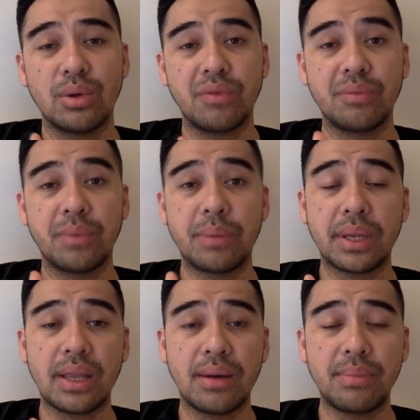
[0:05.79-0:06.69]
Dok,
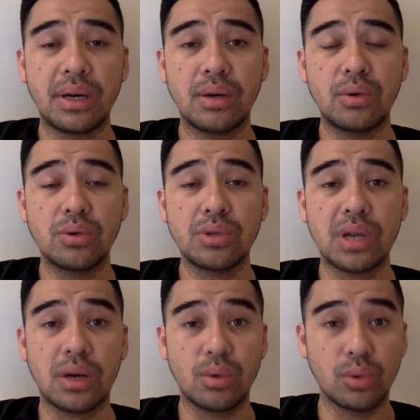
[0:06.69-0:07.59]
magpatabang ko
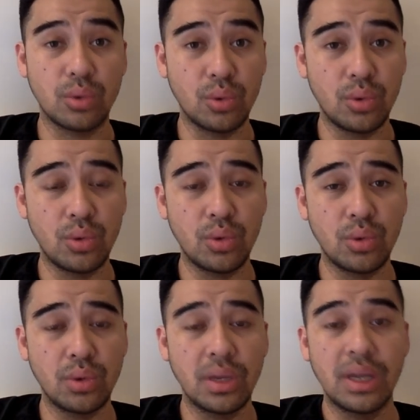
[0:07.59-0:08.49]
sa akong
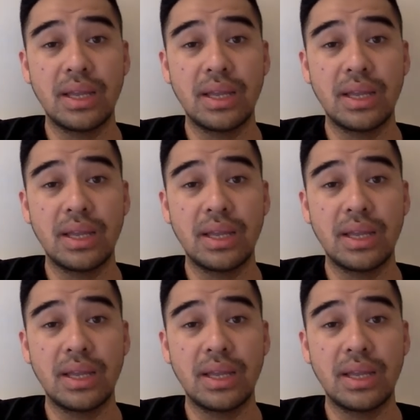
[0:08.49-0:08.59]
tuhod